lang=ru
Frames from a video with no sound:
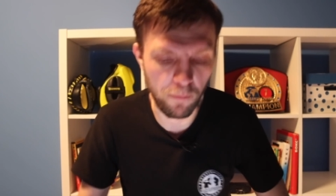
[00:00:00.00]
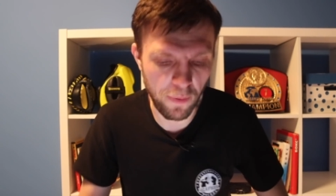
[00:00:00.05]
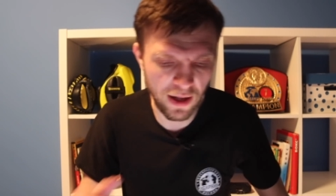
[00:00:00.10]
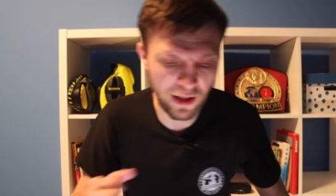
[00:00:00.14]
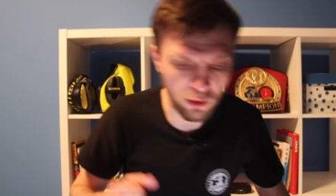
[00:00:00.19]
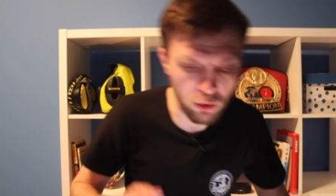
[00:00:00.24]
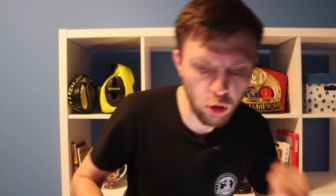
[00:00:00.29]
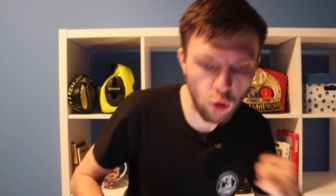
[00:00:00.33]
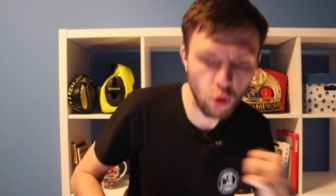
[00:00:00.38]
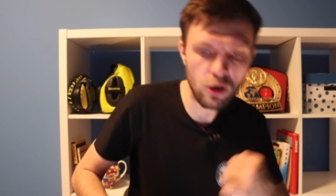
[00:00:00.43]

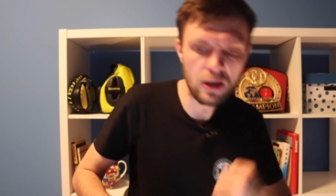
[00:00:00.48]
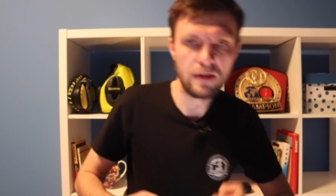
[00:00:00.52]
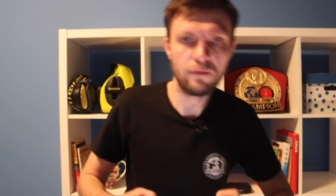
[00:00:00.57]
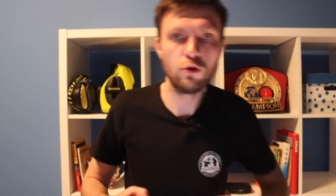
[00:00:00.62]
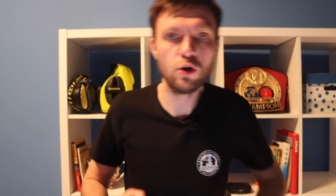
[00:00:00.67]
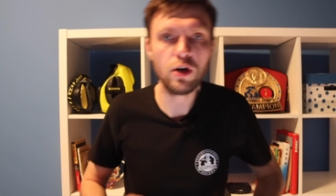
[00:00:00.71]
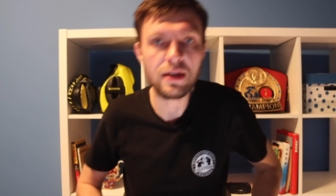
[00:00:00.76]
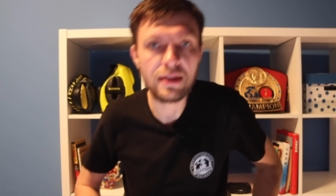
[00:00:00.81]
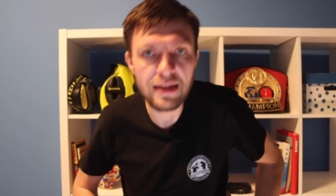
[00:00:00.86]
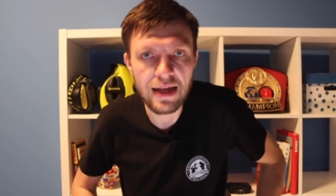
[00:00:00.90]
Полно у
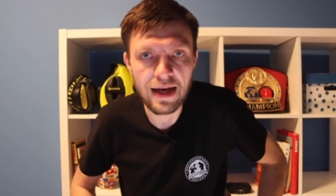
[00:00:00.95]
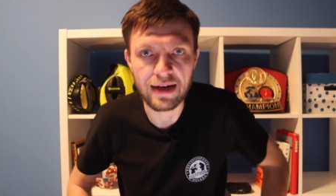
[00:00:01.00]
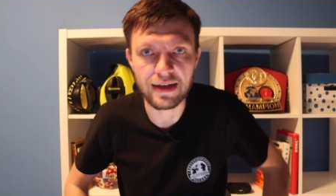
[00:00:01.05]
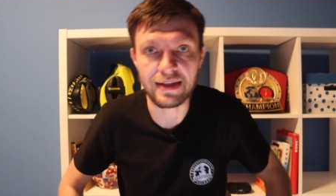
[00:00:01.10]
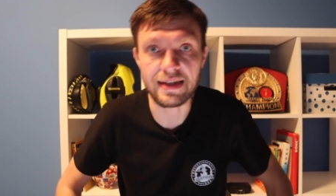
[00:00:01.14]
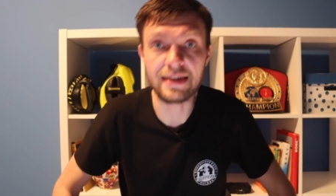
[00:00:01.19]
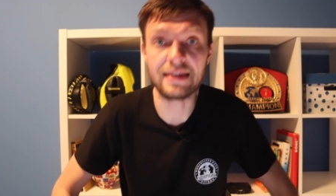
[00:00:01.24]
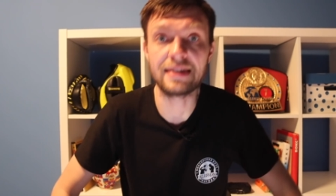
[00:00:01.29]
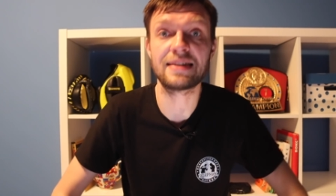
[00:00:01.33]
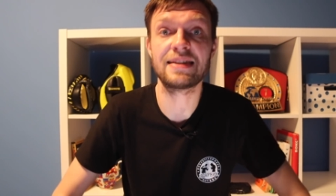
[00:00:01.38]
него
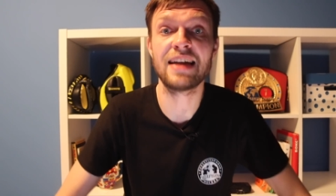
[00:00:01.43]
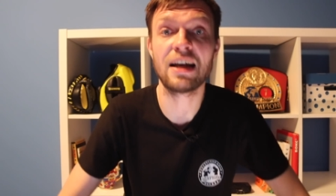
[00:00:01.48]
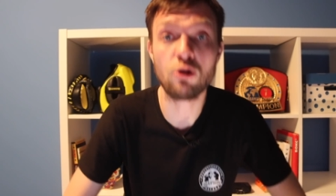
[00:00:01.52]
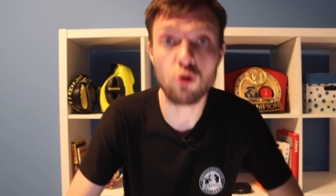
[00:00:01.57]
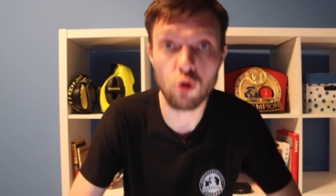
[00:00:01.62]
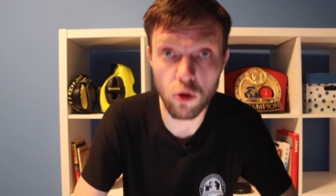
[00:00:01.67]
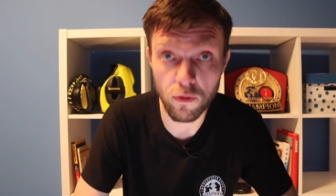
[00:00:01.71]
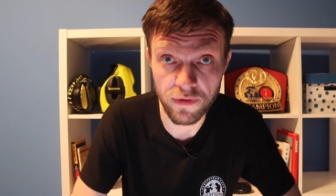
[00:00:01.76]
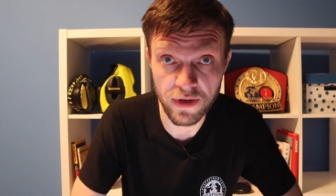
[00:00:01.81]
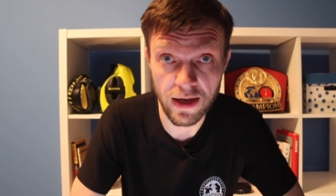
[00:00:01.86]
энергии,
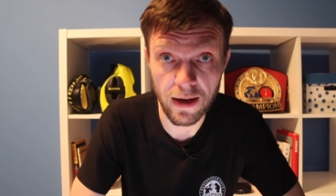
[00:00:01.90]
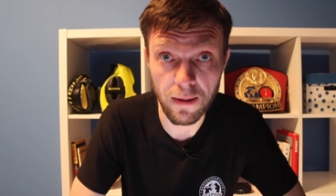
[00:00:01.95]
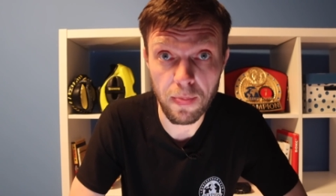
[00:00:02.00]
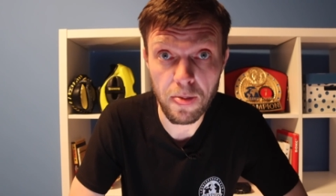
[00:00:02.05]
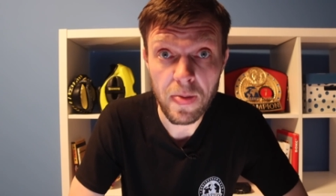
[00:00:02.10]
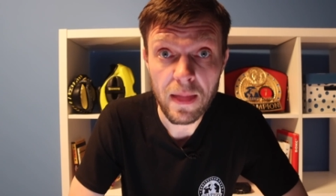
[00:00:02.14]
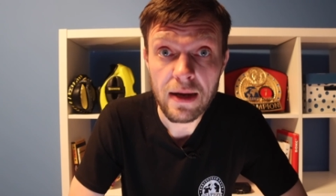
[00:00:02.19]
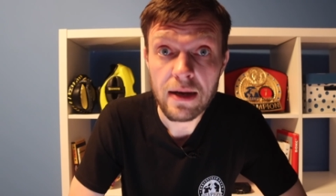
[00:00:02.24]
здоровья.